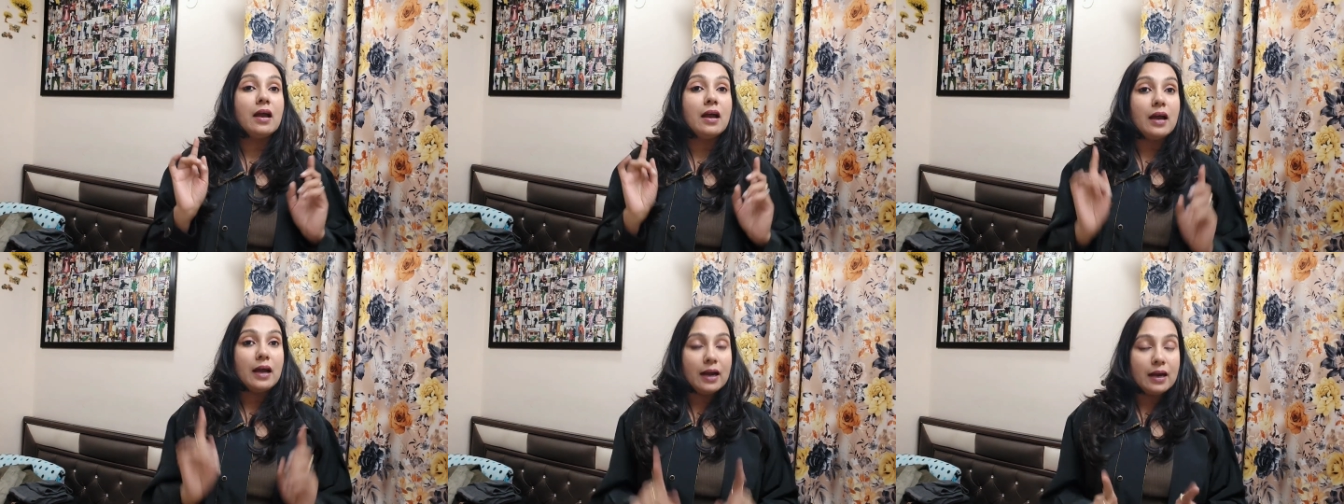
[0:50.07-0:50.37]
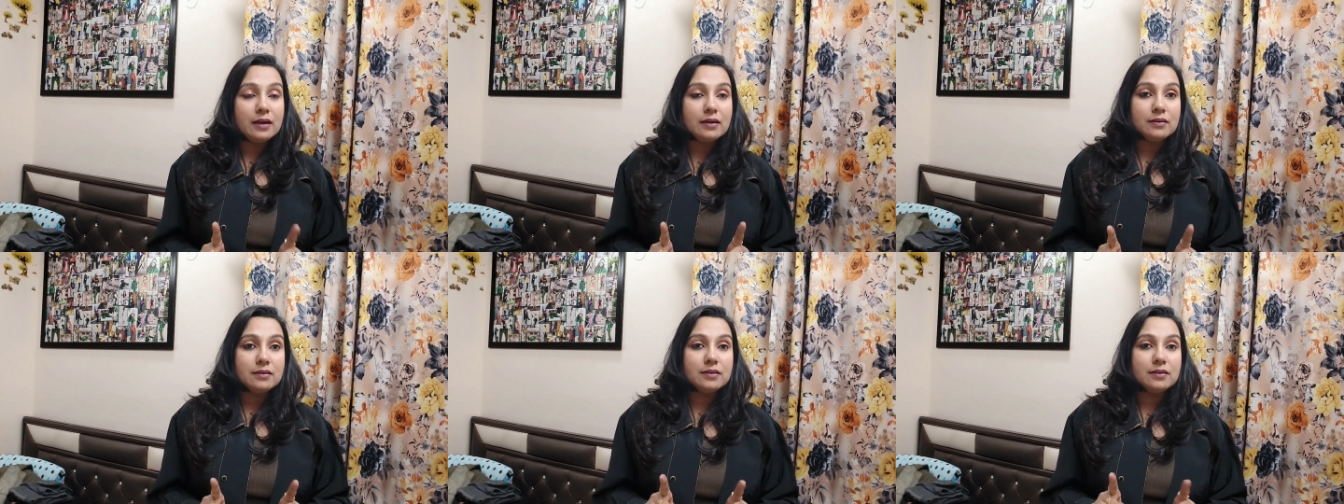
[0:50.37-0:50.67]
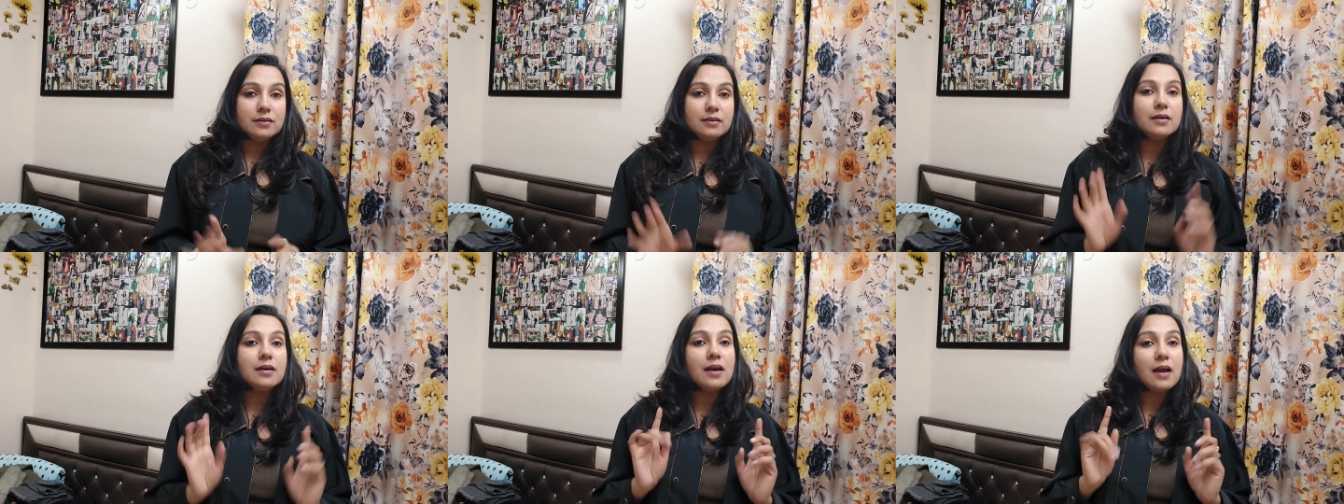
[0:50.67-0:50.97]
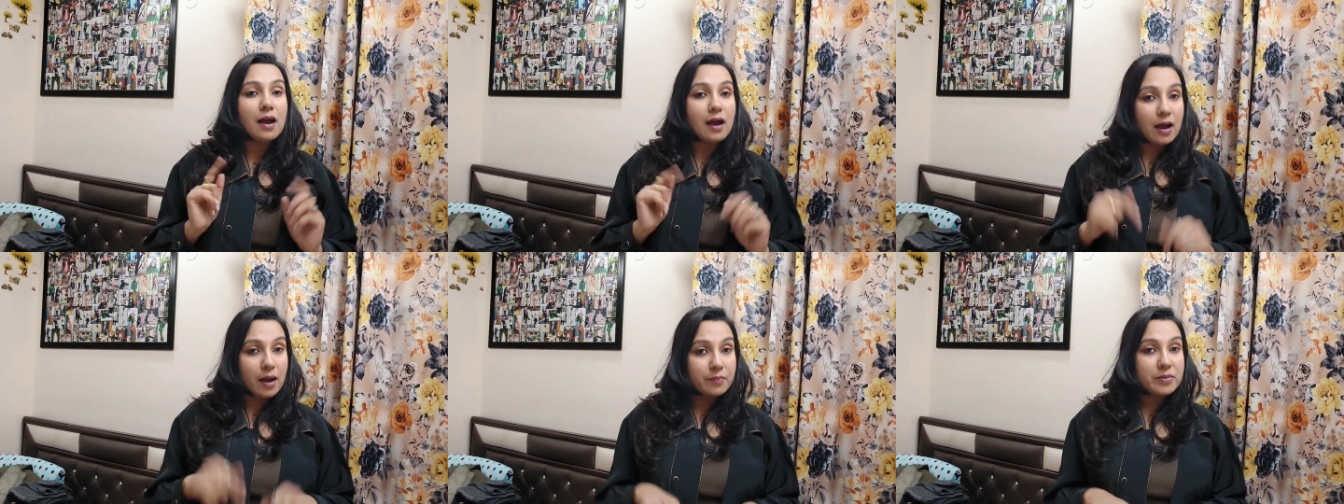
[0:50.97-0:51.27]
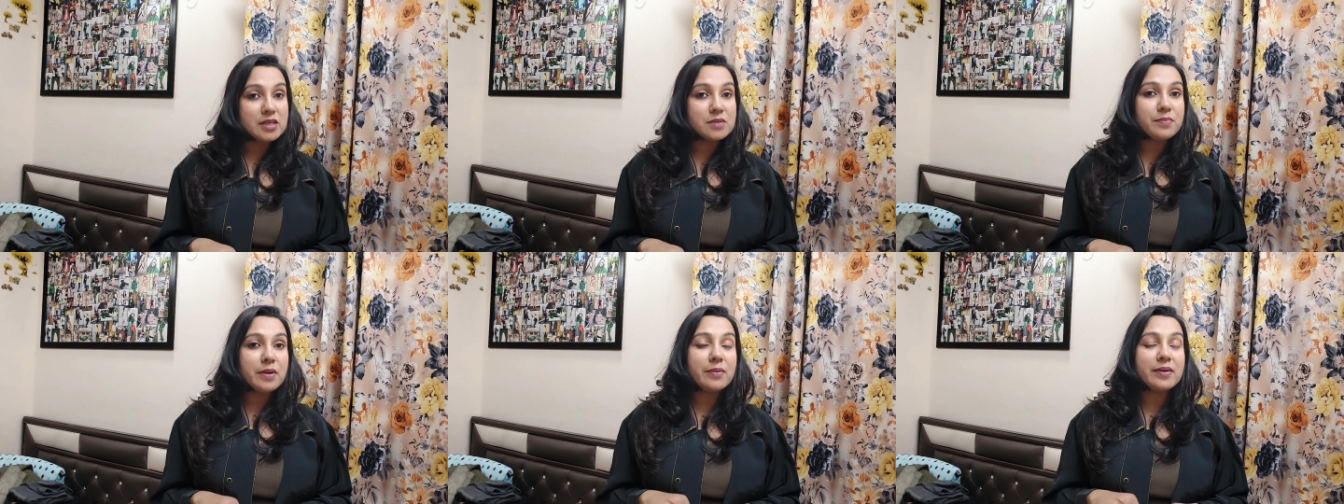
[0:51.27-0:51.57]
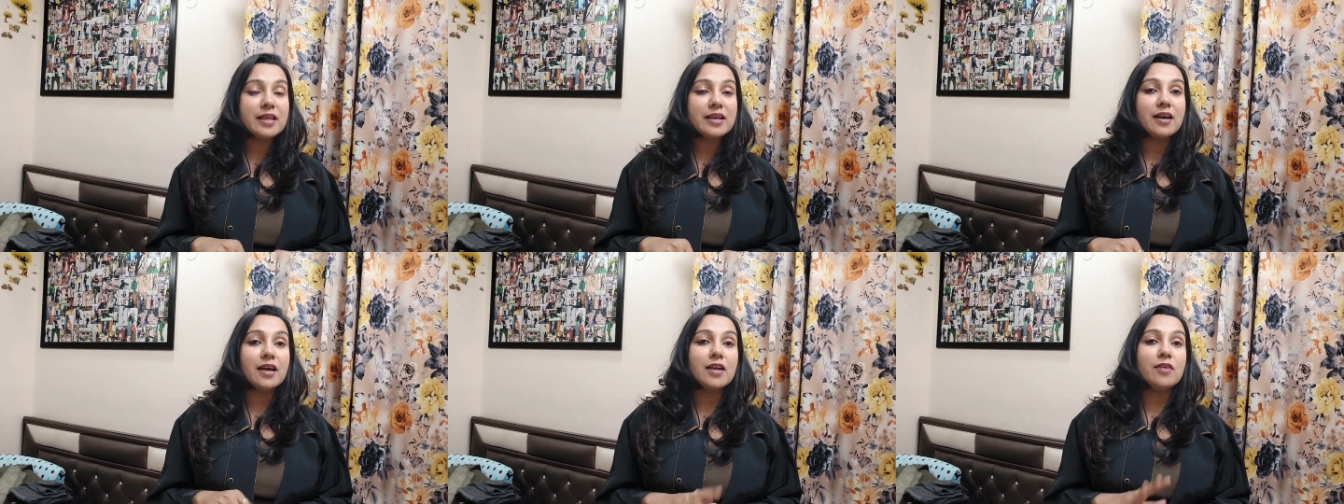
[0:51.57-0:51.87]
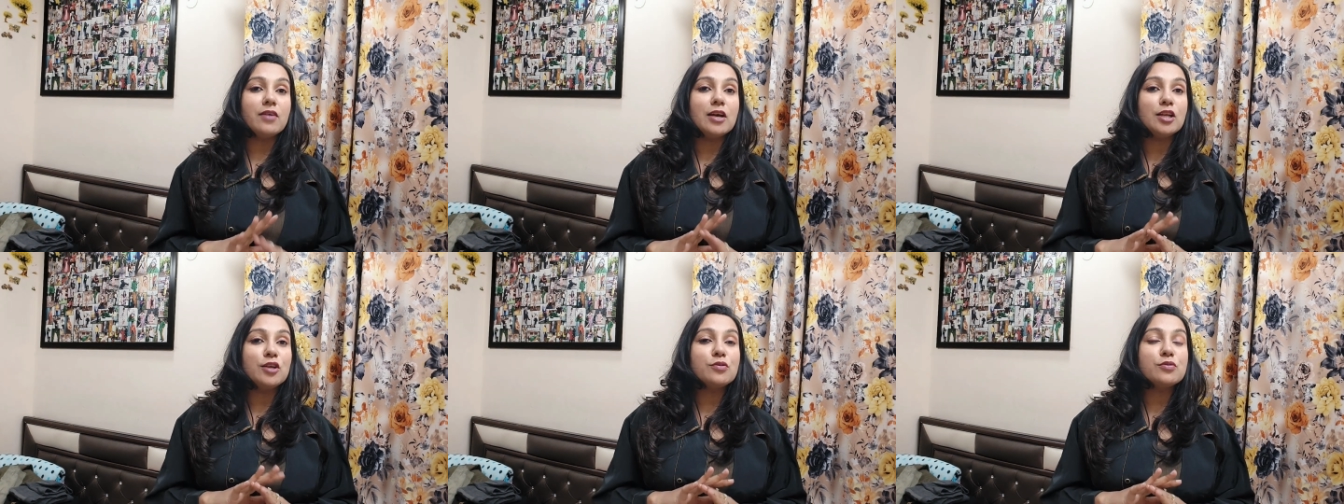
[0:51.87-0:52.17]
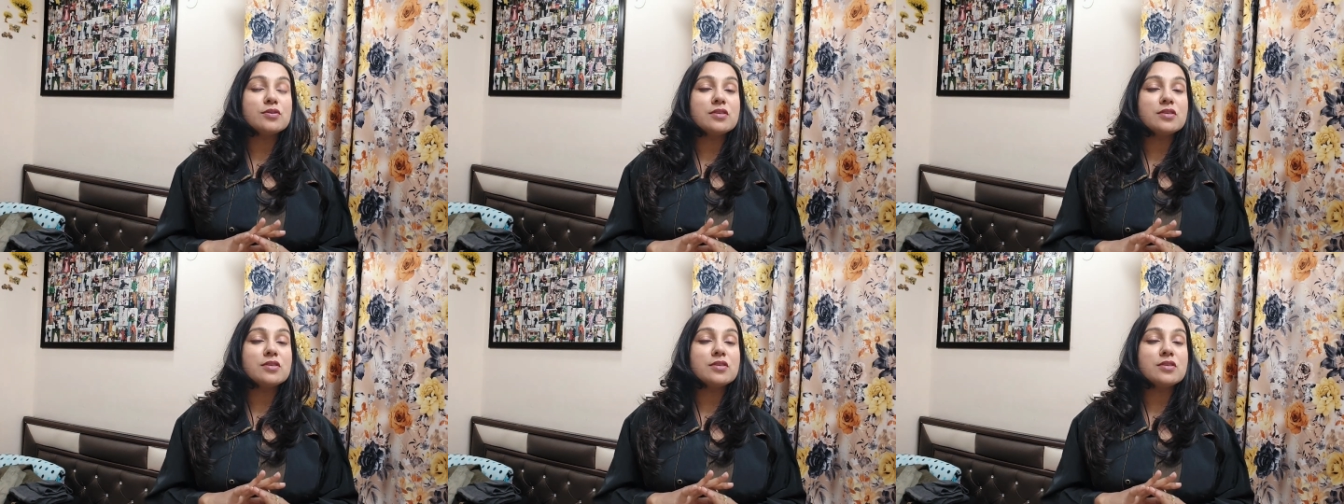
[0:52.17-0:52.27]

एंड अब इसमें मैं दिखाने वाली हूँ